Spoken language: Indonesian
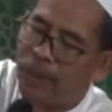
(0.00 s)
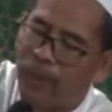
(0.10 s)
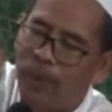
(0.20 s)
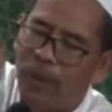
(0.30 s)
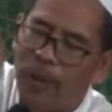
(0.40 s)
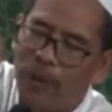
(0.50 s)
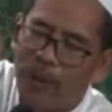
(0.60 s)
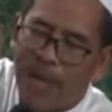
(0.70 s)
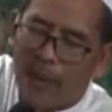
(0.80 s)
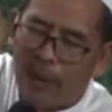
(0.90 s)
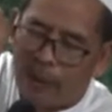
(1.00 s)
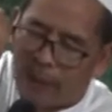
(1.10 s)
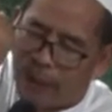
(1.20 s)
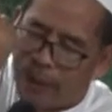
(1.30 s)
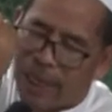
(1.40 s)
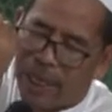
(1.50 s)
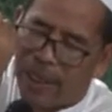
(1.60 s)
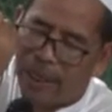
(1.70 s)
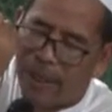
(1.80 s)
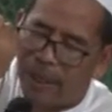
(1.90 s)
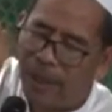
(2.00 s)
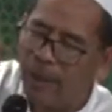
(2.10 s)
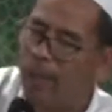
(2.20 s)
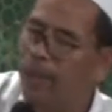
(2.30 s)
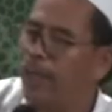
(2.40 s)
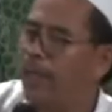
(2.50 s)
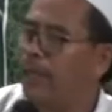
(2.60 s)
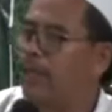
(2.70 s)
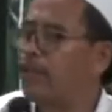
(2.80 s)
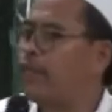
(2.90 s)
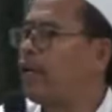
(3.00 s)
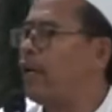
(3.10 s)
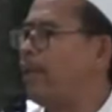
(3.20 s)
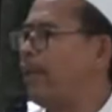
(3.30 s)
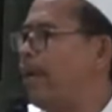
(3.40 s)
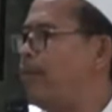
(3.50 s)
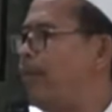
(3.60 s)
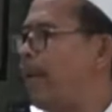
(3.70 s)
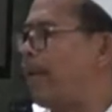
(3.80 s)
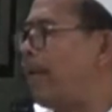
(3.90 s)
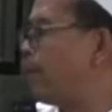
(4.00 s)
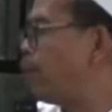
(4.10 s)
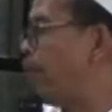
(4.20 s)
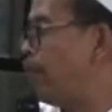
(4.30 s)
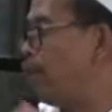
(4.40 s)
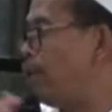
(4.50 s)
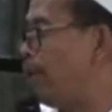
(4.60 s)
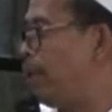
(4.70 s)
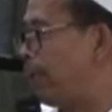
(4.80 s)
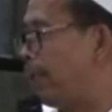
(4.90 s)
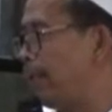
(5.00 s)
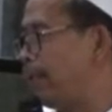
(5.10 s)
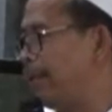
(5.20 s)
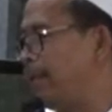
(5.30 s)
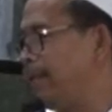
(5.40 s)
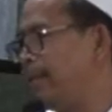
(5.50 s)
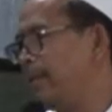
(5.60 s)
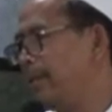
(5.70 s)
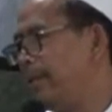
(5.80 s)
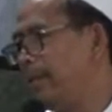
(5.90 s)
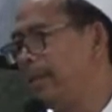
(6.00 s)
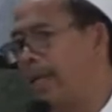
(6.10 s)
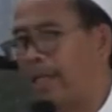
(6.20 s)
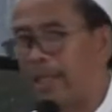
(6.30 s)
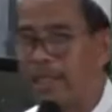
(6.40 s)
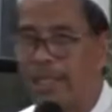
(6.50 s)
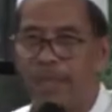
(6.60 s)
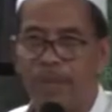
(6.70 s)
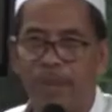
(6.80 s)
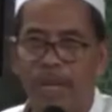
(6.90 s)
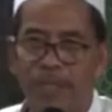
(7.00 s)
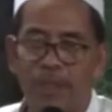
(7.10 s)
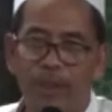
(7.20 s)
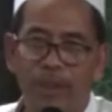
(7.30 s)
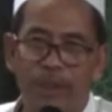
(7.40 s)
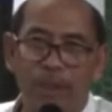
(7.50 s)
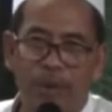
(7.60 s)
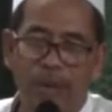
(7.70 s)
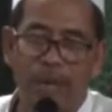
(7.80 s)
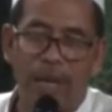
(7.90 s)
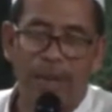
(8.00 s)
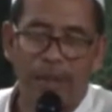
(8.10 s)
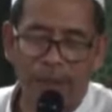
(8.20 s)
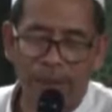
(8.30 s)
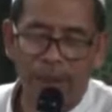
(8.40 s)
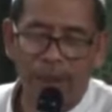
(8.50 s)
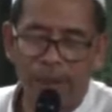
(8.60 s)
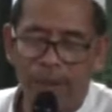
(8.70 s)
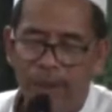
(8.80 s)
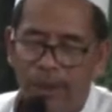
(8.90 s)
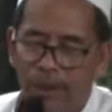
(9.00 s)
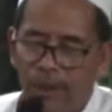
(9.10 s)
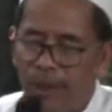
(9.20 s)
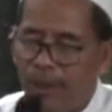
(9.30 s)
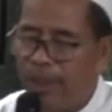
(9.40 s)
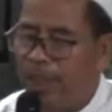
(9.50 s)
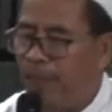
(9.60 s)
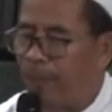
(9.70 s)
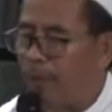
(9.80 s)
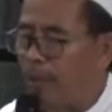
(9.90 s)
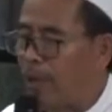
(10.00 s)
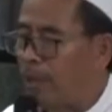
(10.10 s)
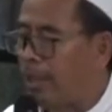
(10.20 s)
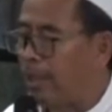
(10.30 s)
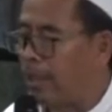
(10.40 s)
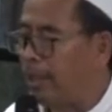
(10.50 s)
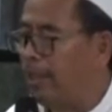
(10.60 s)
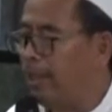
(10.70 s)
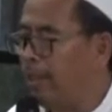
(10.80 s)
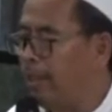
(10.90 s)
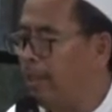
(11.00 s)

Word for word: ulo ini niku nyakot tuan tangan. sokabat Abu Bakar langsung ambruk dek. kali Kanjeng Nabi itu dibun angkat dibun wasakan